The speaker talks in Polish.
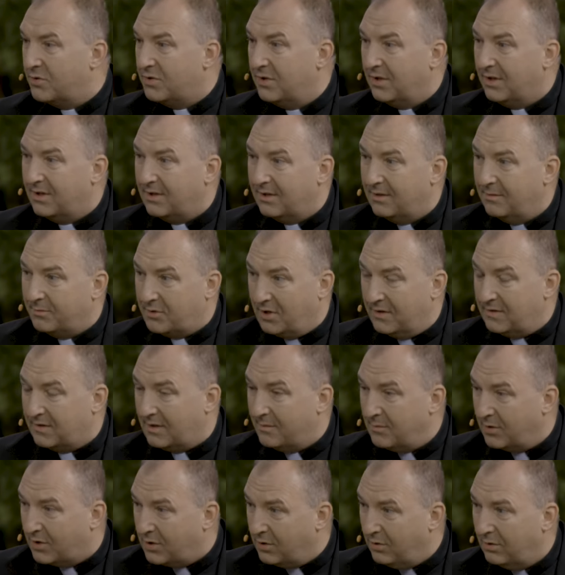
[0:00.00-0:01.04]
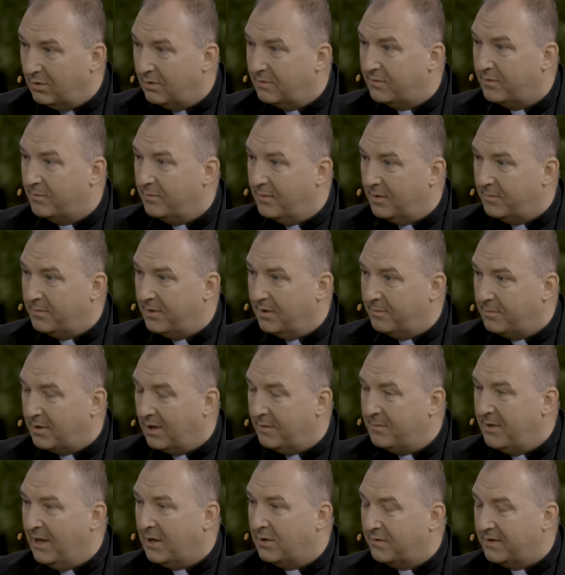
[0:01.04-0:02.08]
różnych przede wszystkim królów,
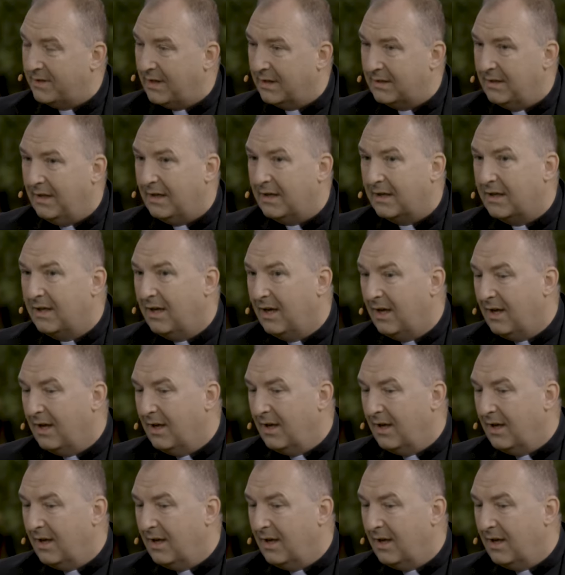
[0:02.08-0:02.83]
premierów i tak dalej.